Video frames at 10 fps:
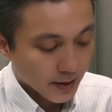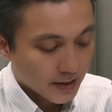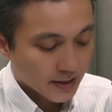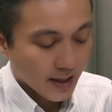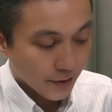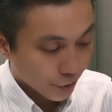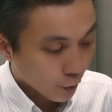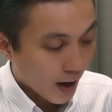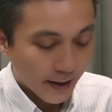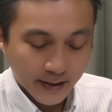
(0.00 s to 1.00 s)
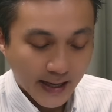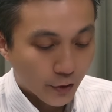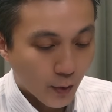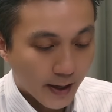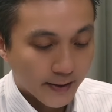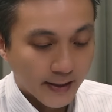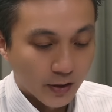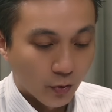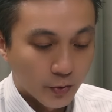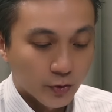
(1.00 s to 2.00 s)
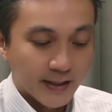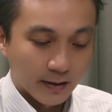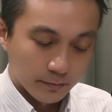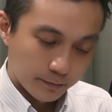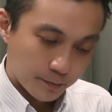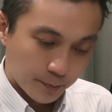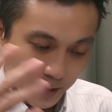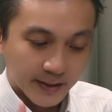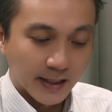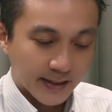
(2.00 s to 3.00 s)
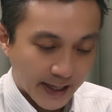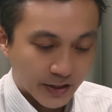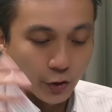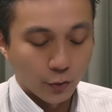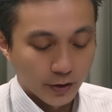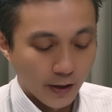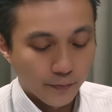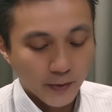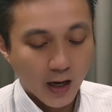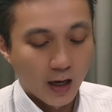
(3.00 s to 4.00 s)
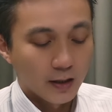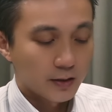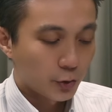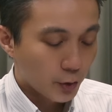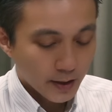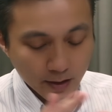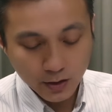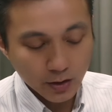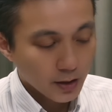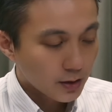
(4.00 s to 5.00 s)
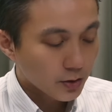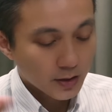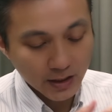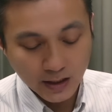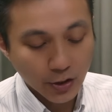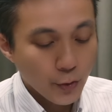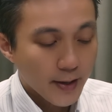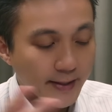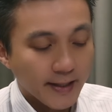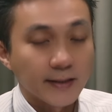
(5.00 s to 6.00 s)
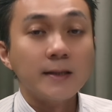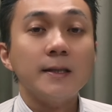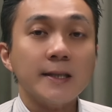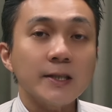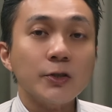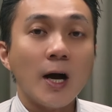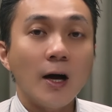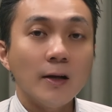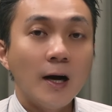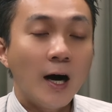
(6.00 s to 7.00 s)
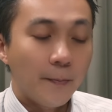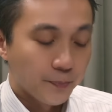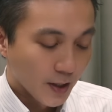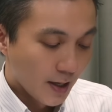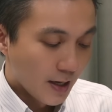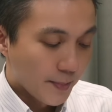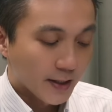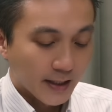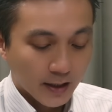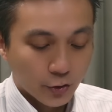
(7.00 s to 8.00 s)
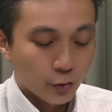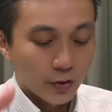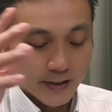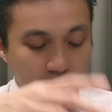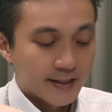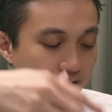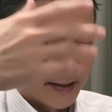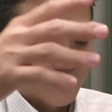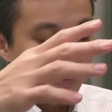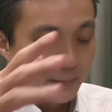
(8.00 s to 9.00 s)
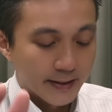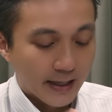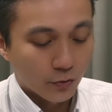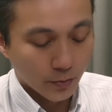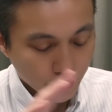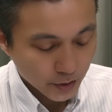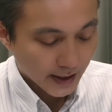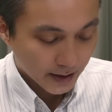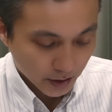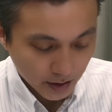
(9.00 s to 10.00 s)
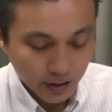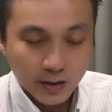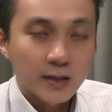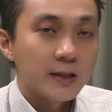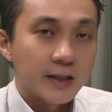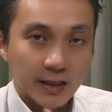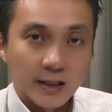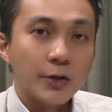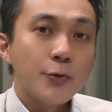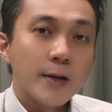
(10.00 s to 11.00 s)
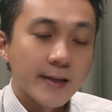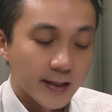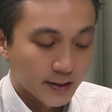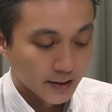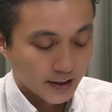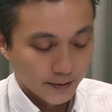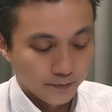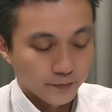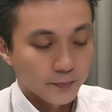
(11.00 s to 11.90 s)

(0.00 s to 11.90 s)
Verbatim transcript: 其实很多案例，太多案例了，我们就讲不要讲太久的啊。最这这几个月内的事情就好了啊，不要讲到去年前年怎么样，我们就讲这近几个月内的事情。